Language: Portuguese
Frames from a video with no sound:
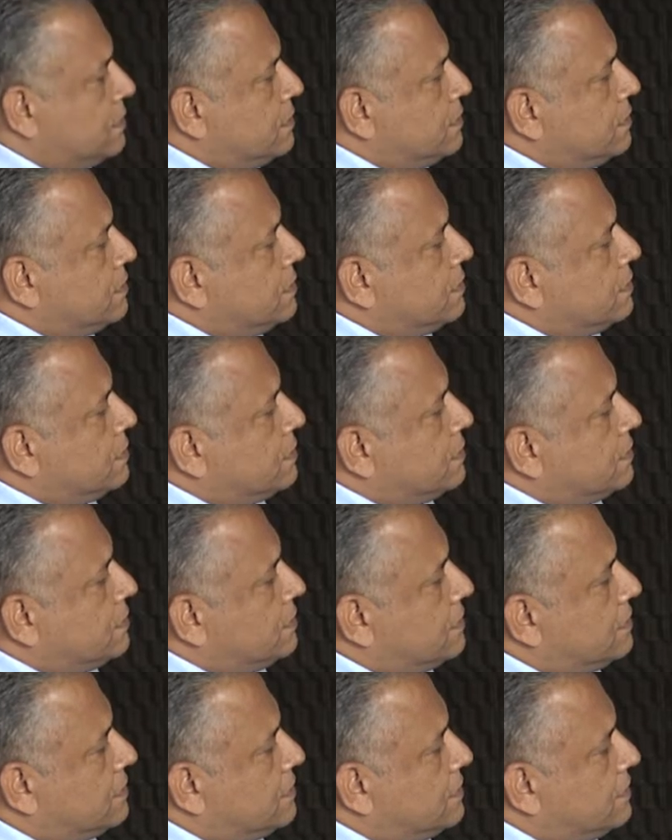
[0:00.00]
momento e o que o
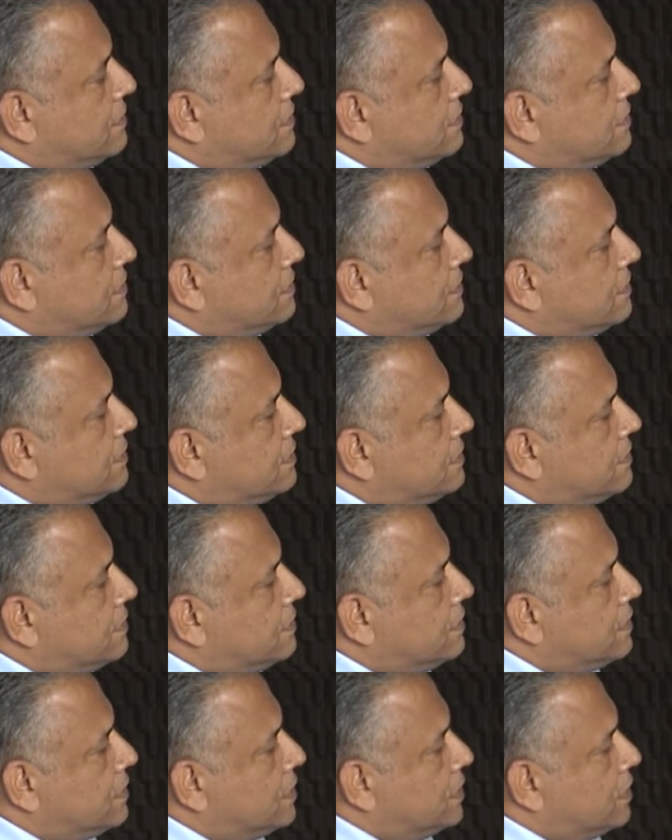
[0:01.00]
senhor faria de
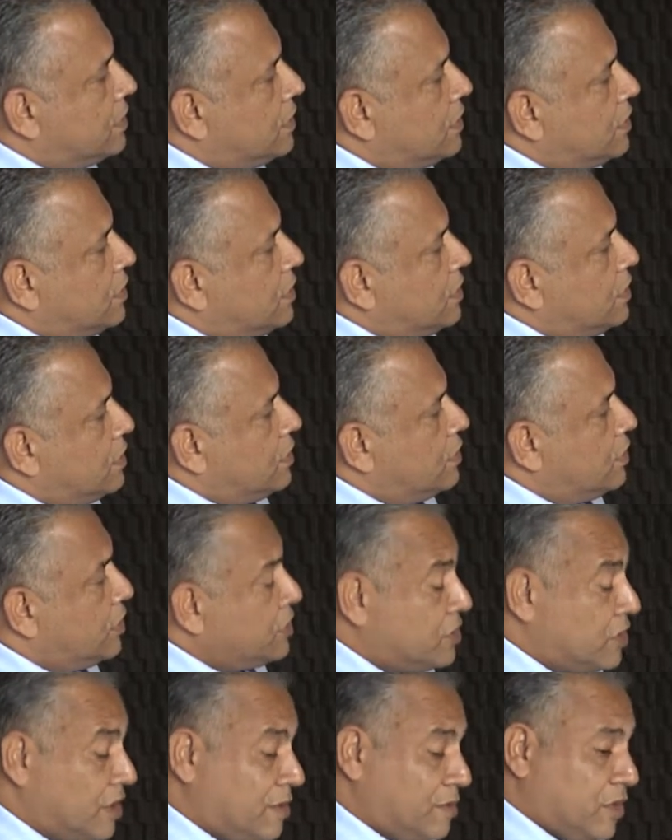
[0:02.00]
diferente?
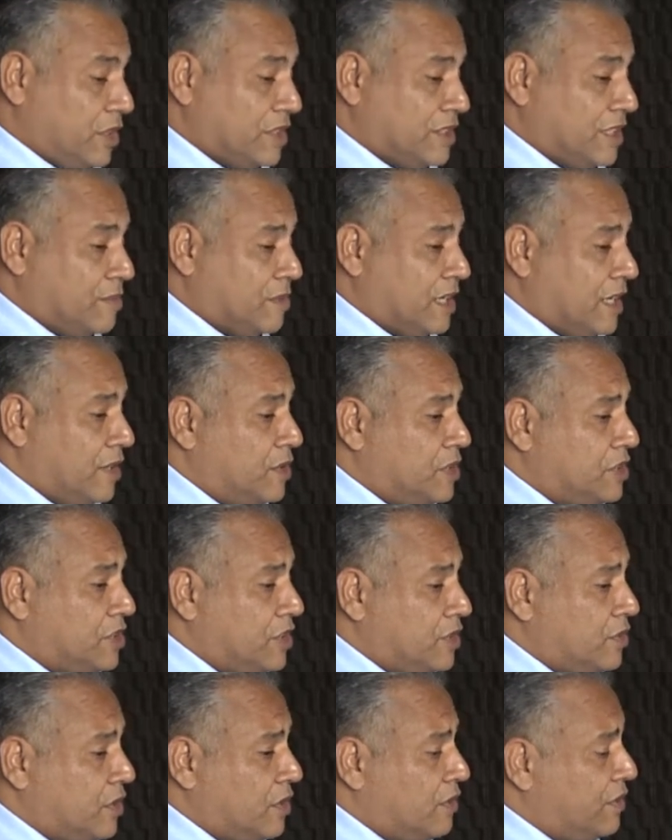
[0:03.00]
Nós, nós temos aí um
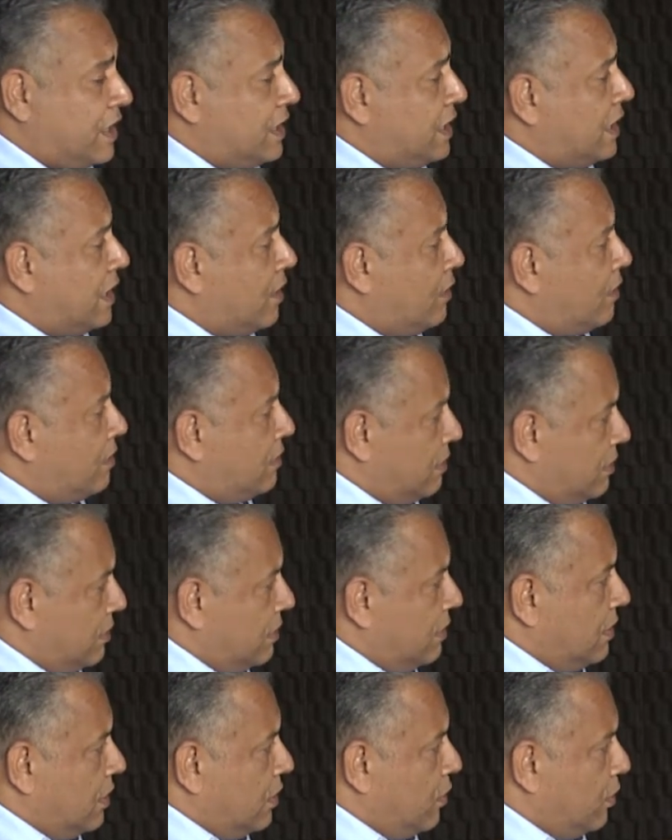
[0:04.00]
Instituto Federal,
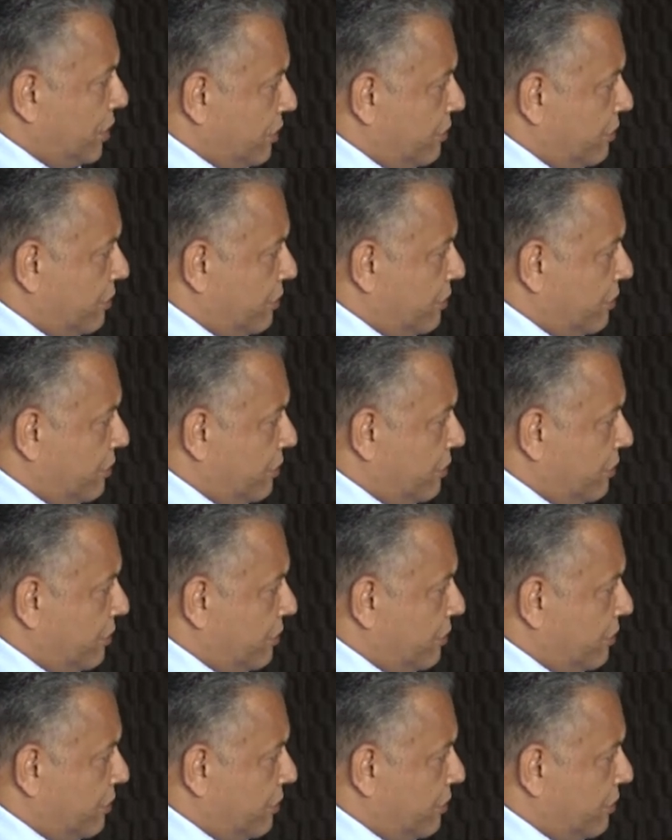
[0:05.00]
o